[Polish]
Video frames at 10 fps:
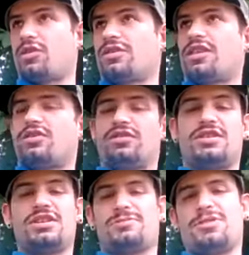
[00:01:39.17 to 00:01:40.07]
od tego
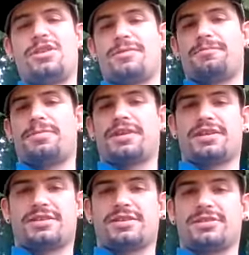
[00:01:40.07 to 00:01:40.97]
nie zmieniłem
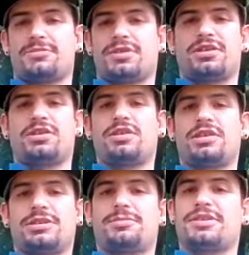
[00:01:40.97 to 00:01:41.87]
pracy sobie
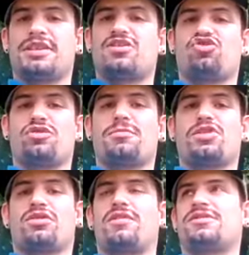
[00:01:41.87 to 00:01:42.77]
specjalnie, że
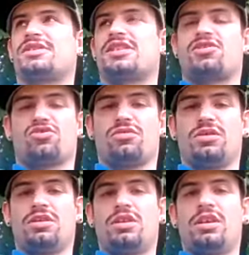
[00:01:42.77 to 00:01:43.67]
mieszkam w
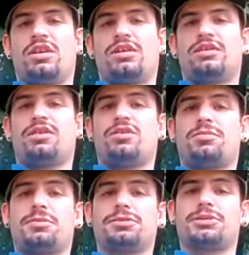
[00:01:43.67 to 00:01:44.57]
Zwierzu,
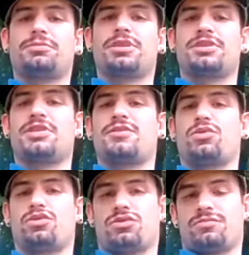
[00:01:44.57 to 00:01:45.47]
tylko po prostu pracuję
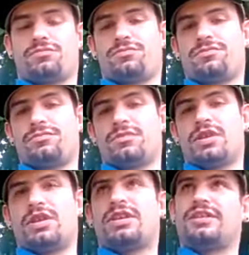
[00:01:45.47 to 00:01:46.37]
w Łodzi.
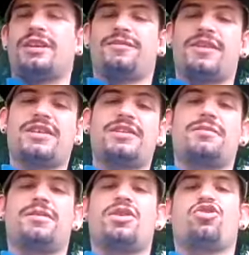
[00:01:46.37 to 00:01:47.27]

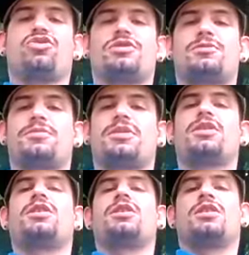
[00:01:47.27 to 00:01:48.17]
Tramwajem jeżdżę sobie